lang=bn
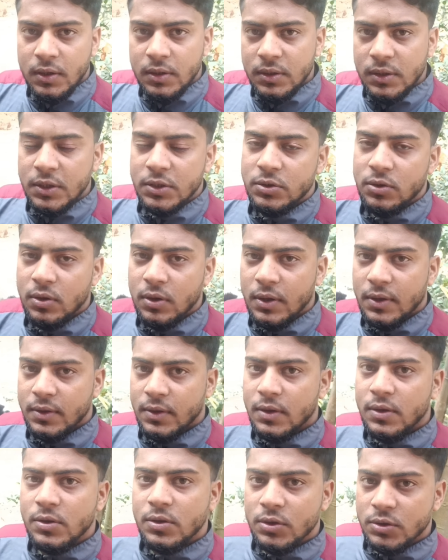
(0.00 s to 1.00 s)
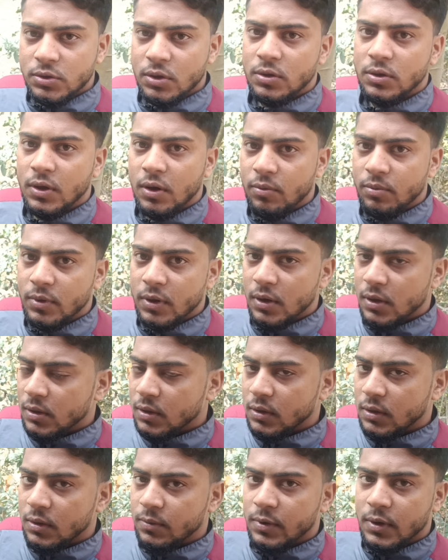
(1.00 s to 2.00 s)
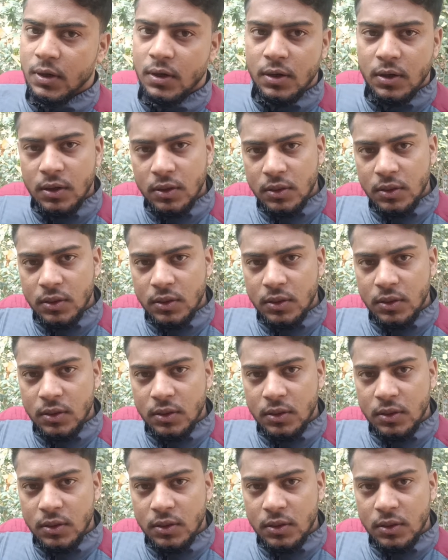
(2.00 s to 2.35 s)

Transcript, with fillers: ইঞ্জেকশন আছে ইঞ্জেকশনটা আপনারা দিতে পারেন